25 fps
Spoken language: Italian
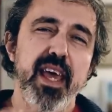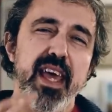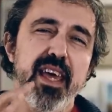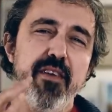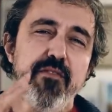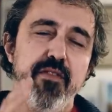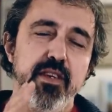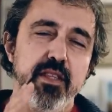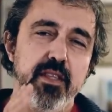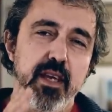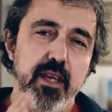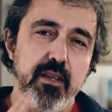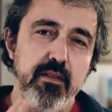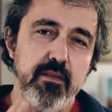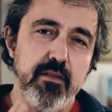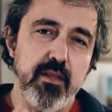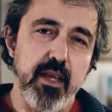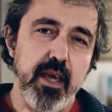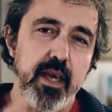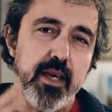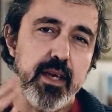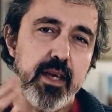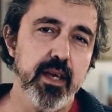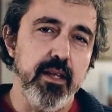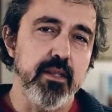
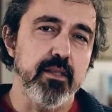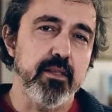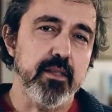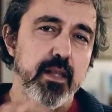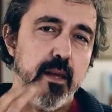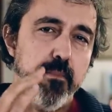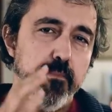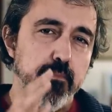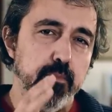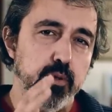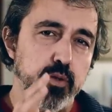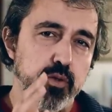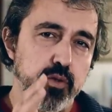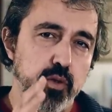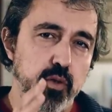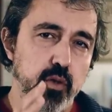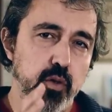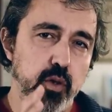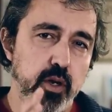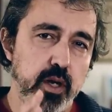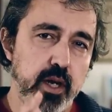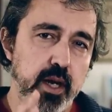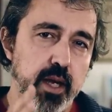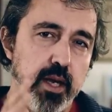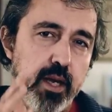evidente è che il tempo
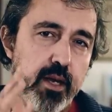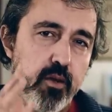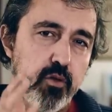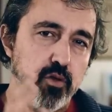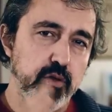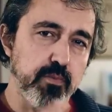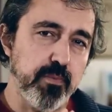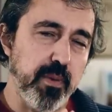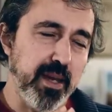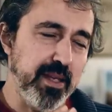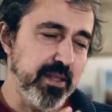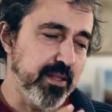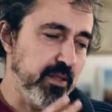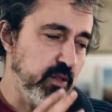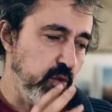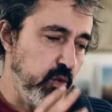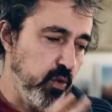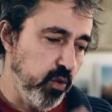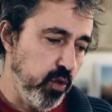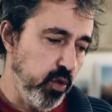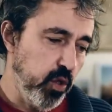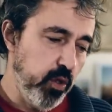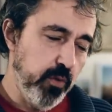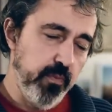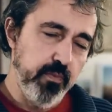scorre e lo spazio
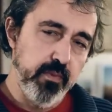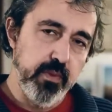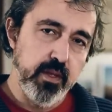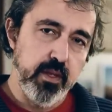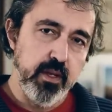no.